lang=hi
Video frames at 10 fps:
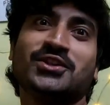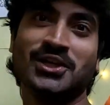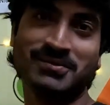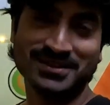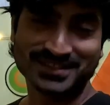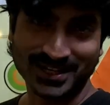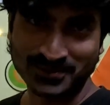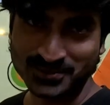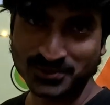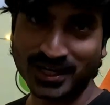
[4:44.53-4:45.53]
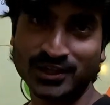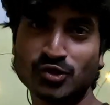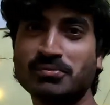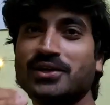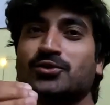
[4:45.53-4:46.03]
तीन तीन साल हो चुका है
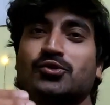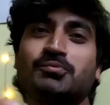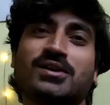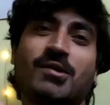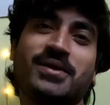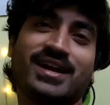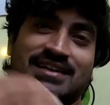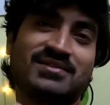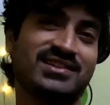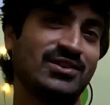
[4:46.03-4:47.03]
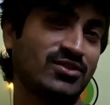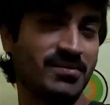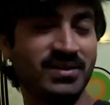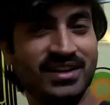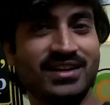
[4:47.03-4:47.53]
तो मैं यूट्यूब पे कभी एक्टिव रहता हूँ
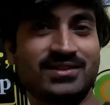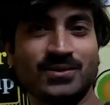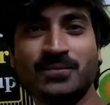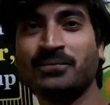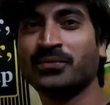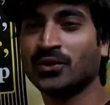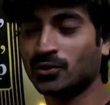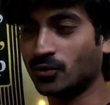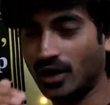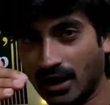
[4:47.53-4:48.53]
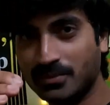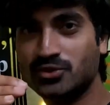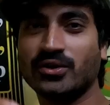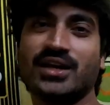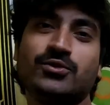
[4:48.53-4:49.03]
कभी नहीं रहता हूँ तो अब
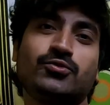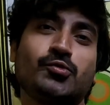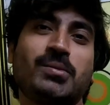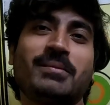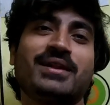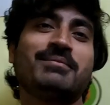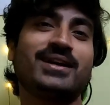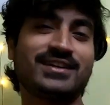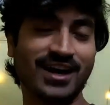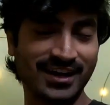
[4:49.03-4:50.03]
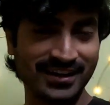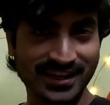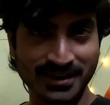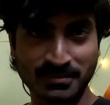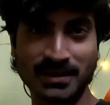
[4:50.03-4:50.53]
जो है यूट्यूब पे मैंने भाई ठान
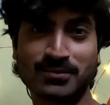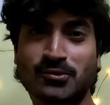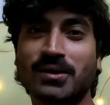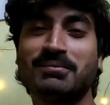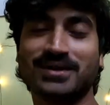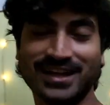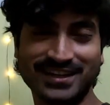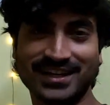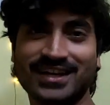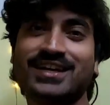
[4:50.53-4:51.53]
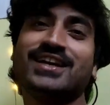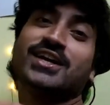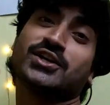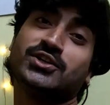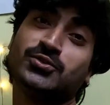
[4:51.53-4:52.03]
लिया है अपने आप को भाई मना लिया है
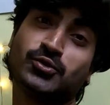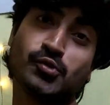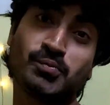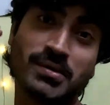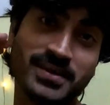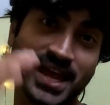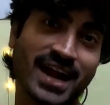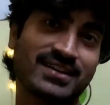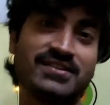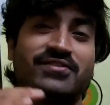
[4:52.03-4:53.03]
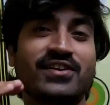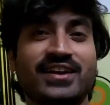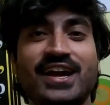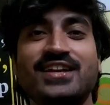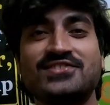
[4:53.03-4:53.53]
कि यूट्यूब पे भी एक्टिव
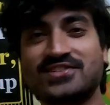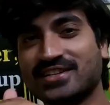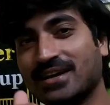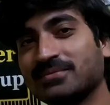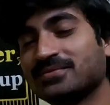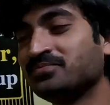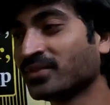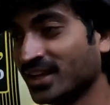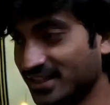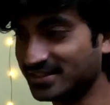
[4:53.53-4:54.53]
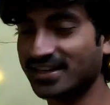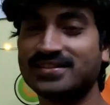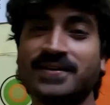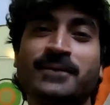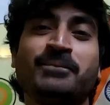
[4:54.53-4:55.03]
रहना है इंस्टाग्राम
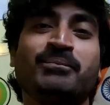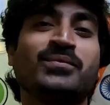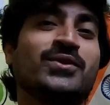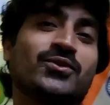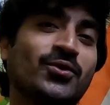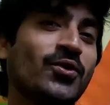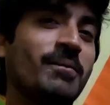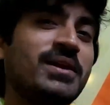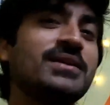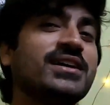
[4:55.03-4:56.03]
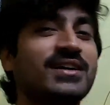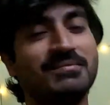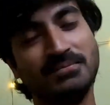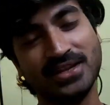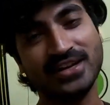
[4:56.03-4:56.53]
जैसे ही तो अभी
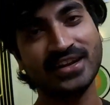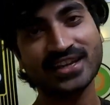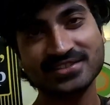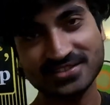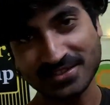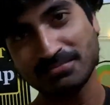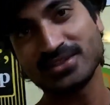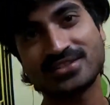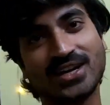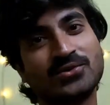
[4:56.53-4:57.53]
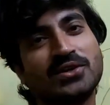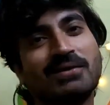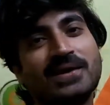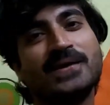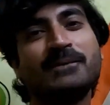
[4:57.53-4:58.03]
मेरी नेक्स्ट ट्रिप भी स्टार्ट होने
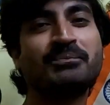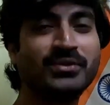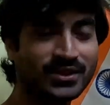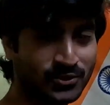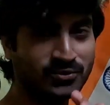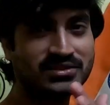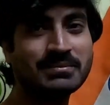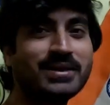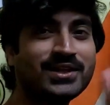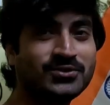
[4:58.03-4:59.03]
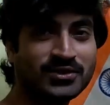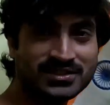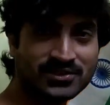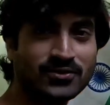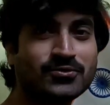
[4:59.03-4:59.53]
वाली है तो उसके पहले थोड़ी
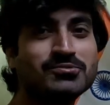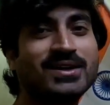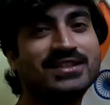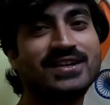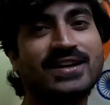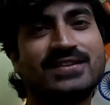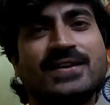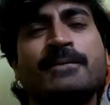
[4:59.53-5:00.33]
सी और कुछ बातें कर लेते